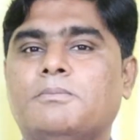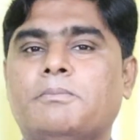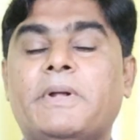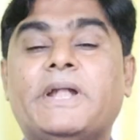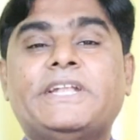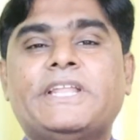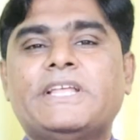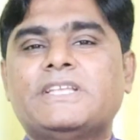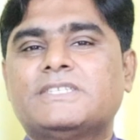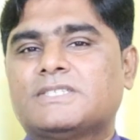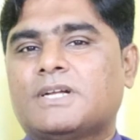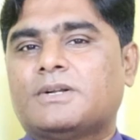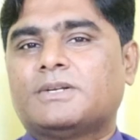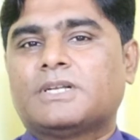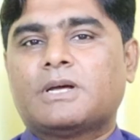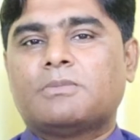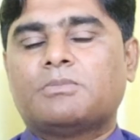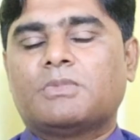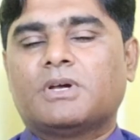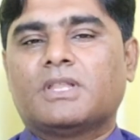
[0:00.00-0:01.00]
బెట్టింగ్స్
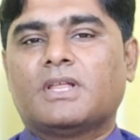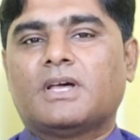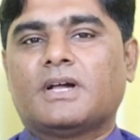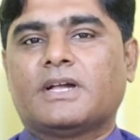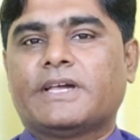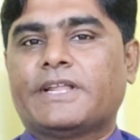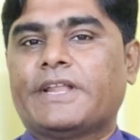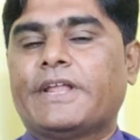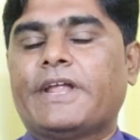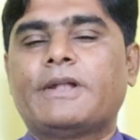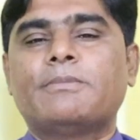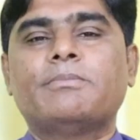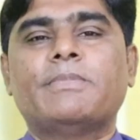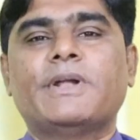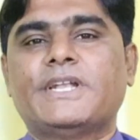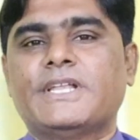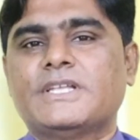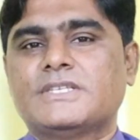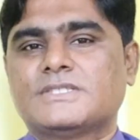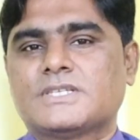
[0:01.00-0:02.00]
అంటాం కదా క్రికెట్
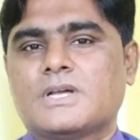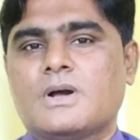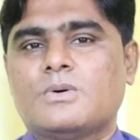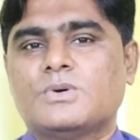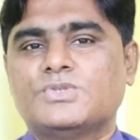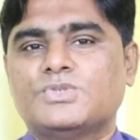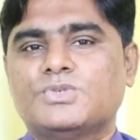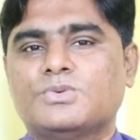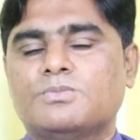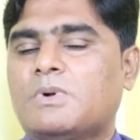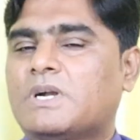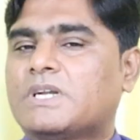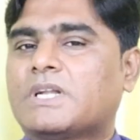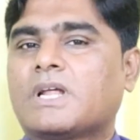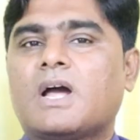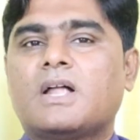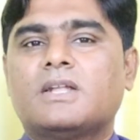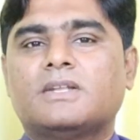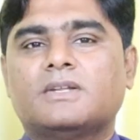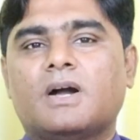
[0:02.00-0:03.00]
బెట్టింగ్స్ కావచ్చు
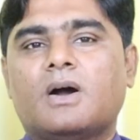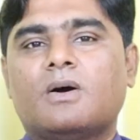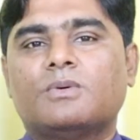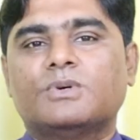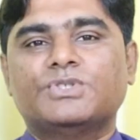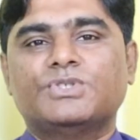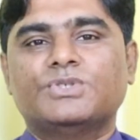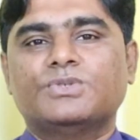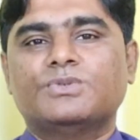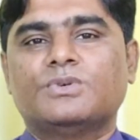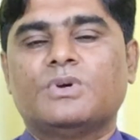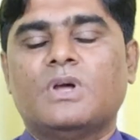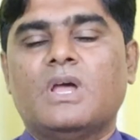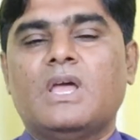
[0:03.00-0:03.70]
మటకాలు కావచ్చు